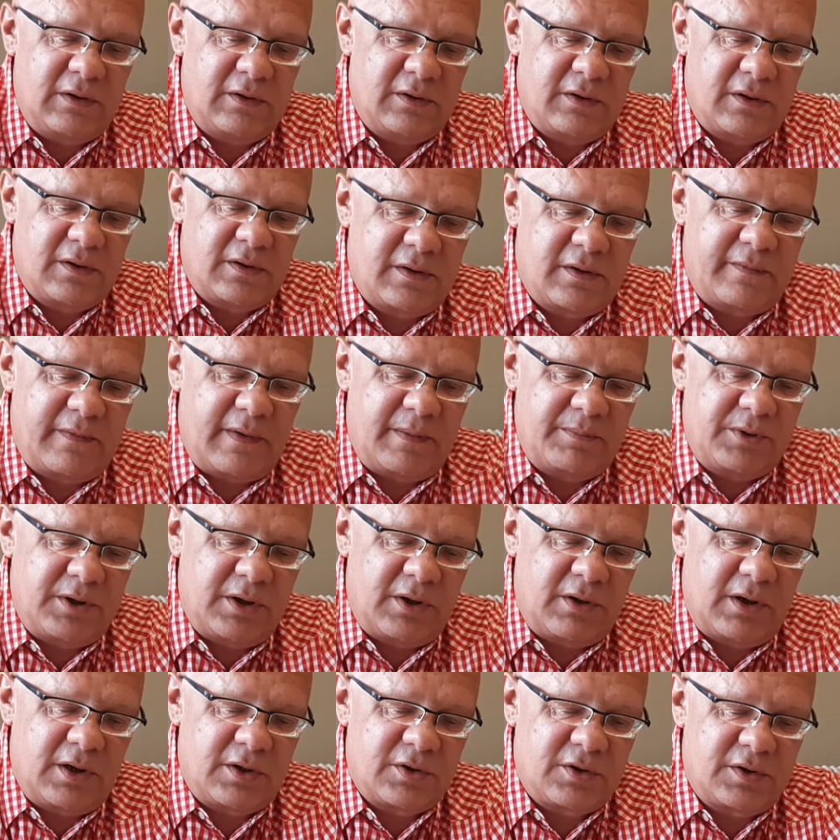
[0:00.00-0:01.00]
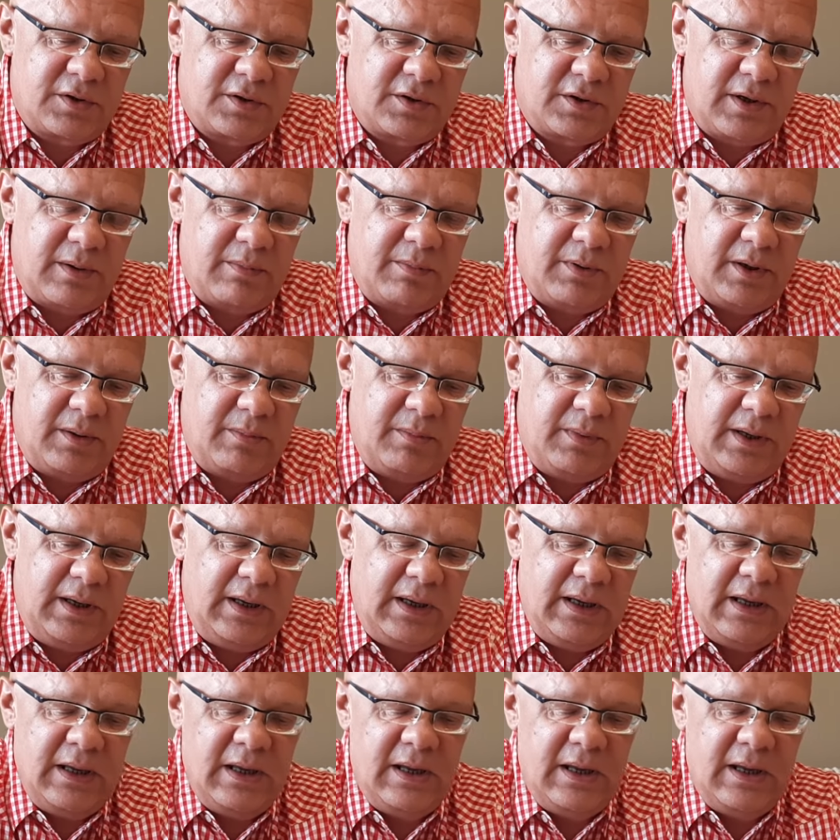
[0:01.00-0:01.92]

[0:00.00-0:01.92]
to, Wam się kojarzy z ciemnymi